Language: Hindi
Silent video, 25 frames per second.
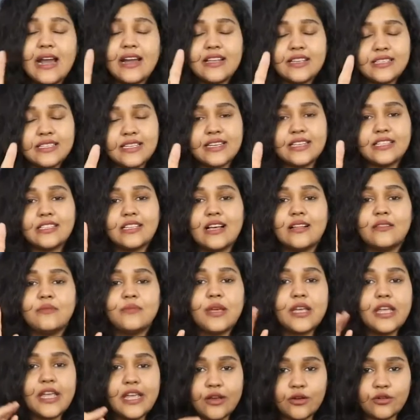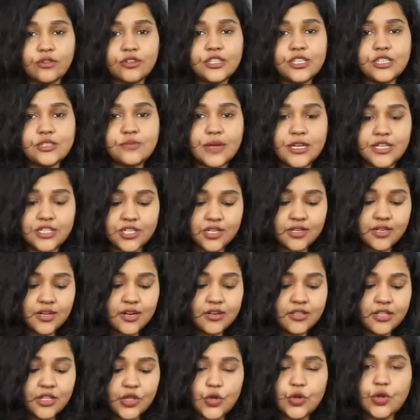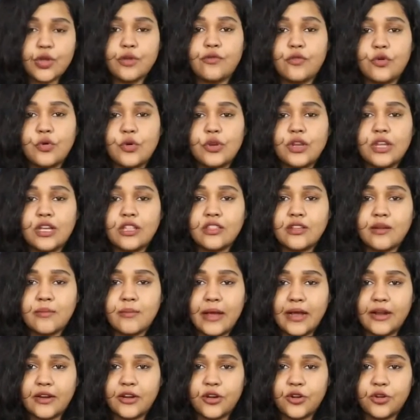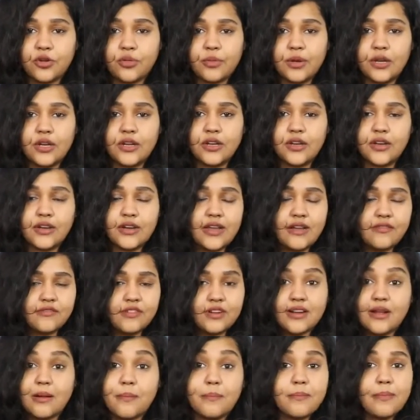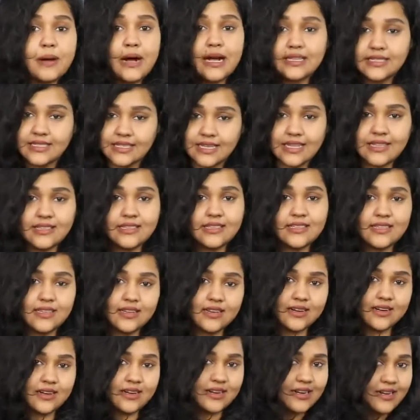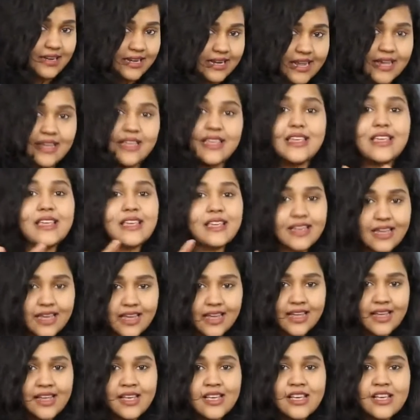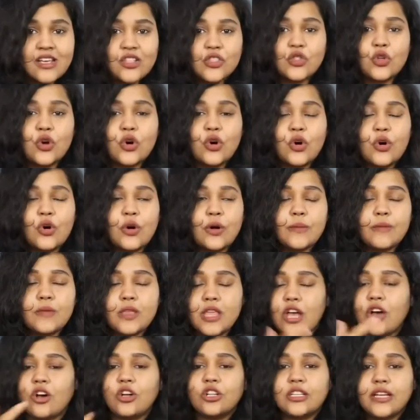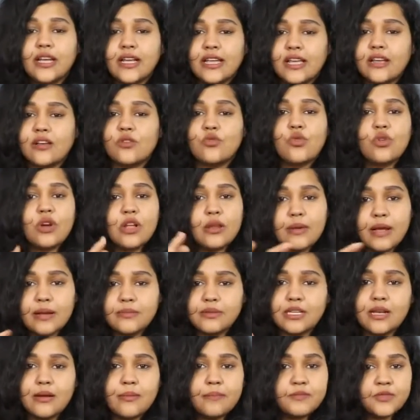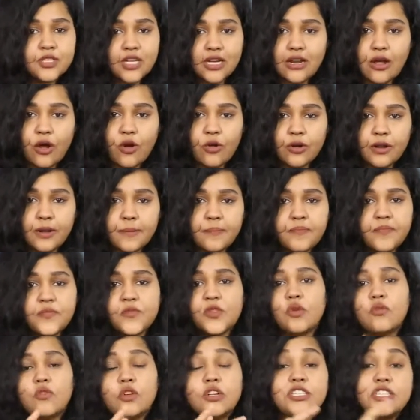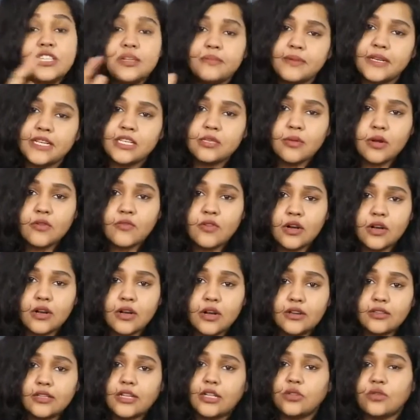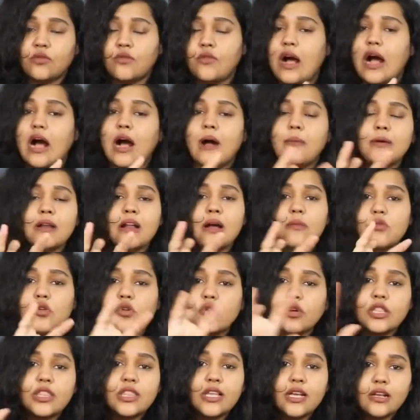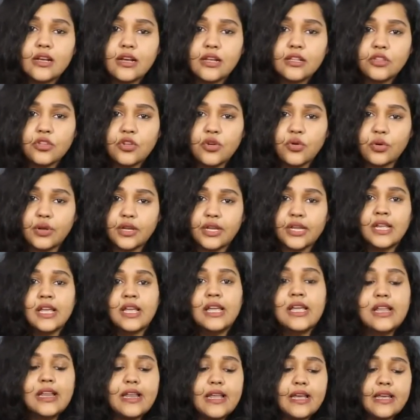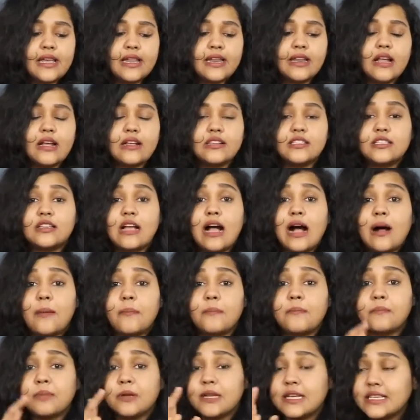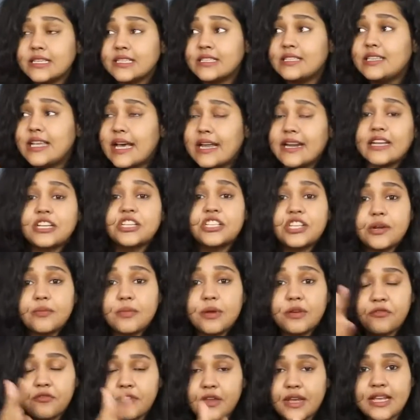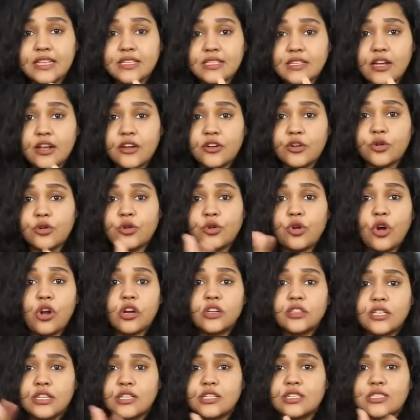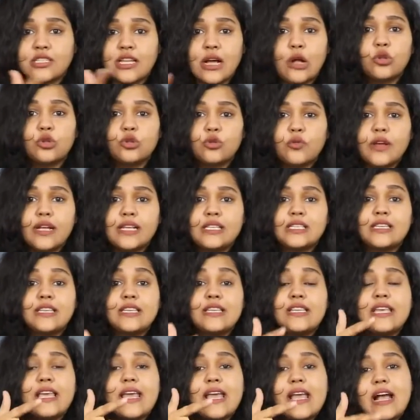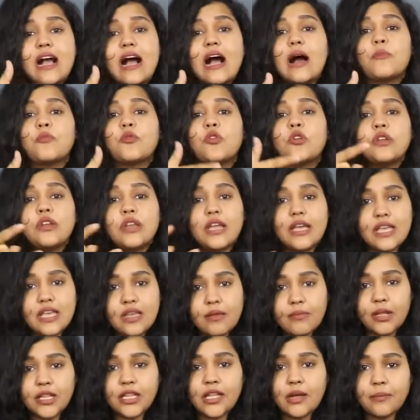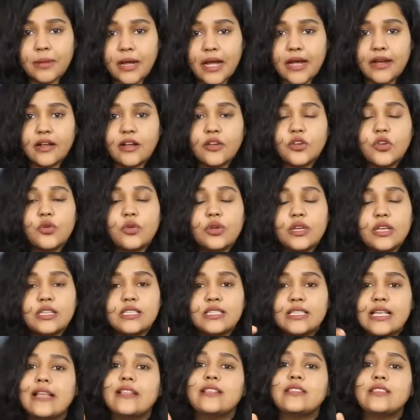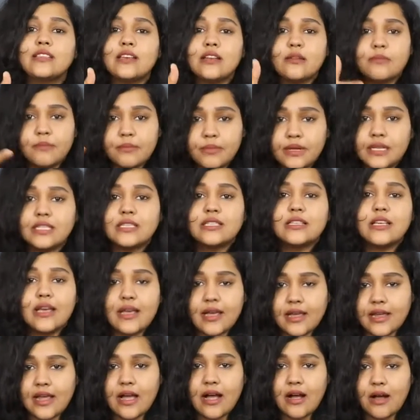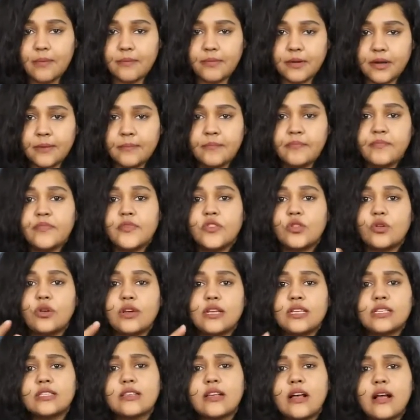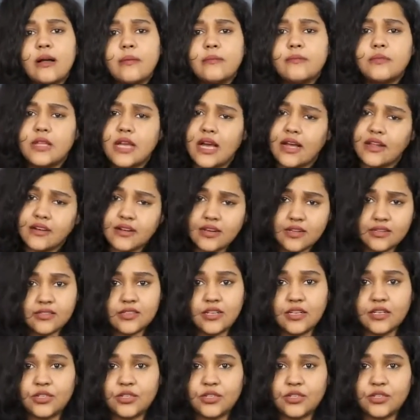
एंड इसी के साथ मैं एक और चीज़ मेंशन कर देती हूँ कि फ़ोन के अंदर मैग्नेटोमीटर या फिर कंपास सेंसर नहीं है तो क्या होता है कि गूगल मैप्स आप चलाओगे तो वो जीपीएस पर वर्क करता है तो वहाँ पर आपको कोई दिक्कत नहीं होगी लेकिन आप किस डायरेक्शन में फेस कर रहे हो नॉर्थ ईस्ट साउथ वेस्ट ये आपको नहीं बता पाएगा क्योंकि सेंसर मिस है यहाँ पर तो इसका आप ध्यान रख